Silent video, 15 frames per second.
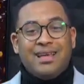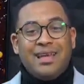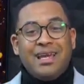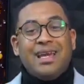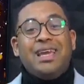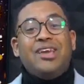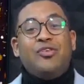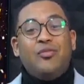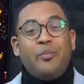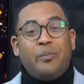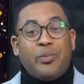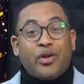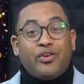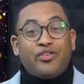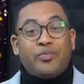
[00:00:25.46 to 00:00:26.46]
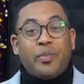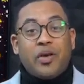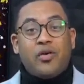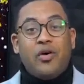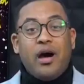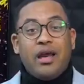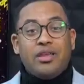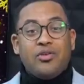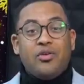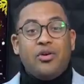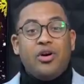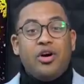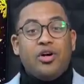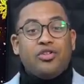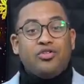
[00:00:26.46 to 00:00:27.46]
y un próspero año
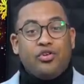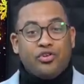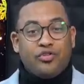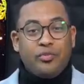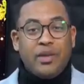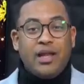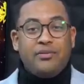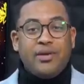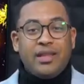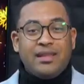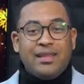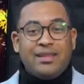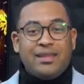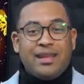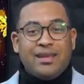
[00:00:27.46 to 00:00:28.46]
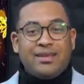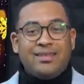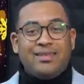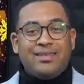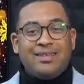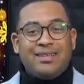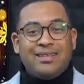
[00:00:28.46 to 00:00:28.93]
2023.